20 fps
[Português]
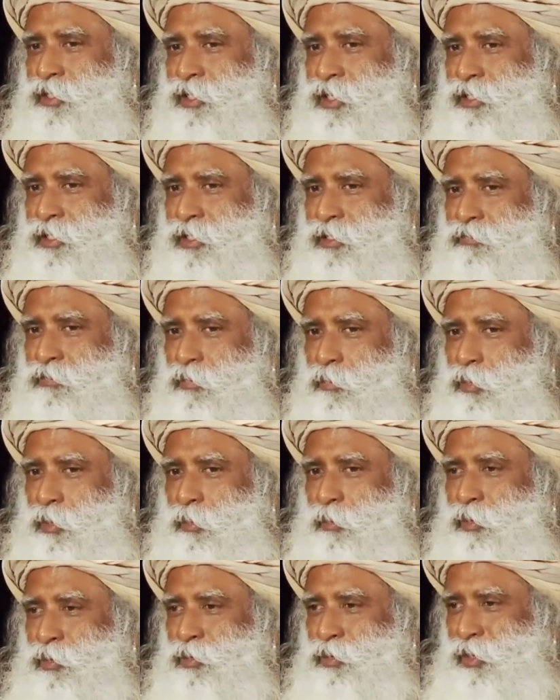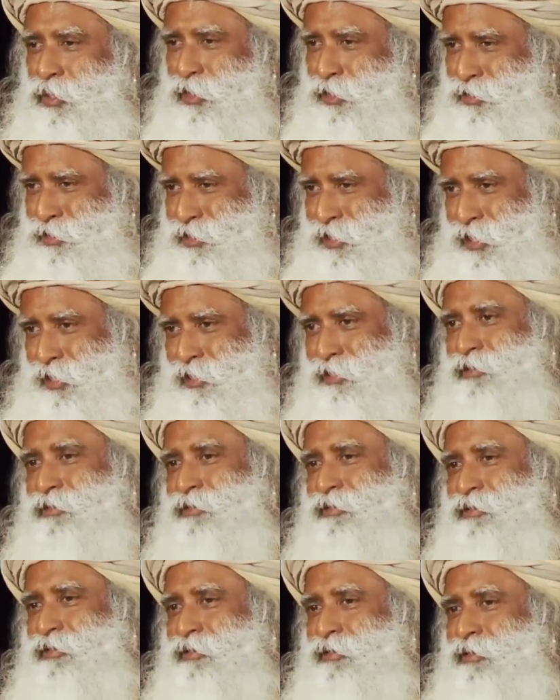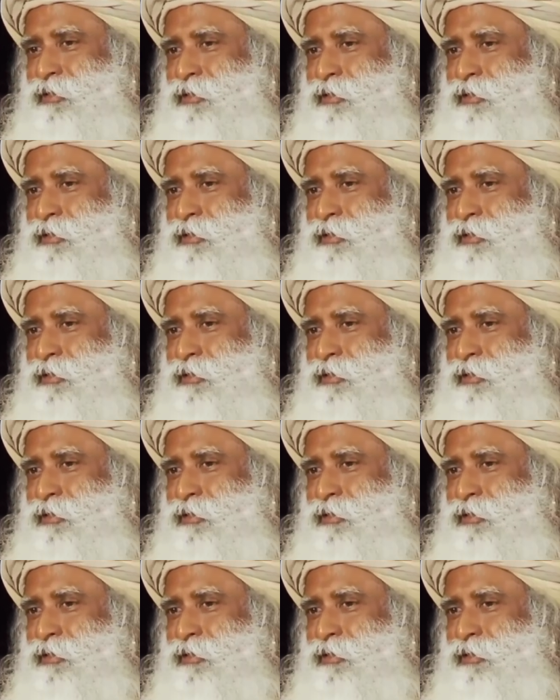demais para as pessoas entenderem,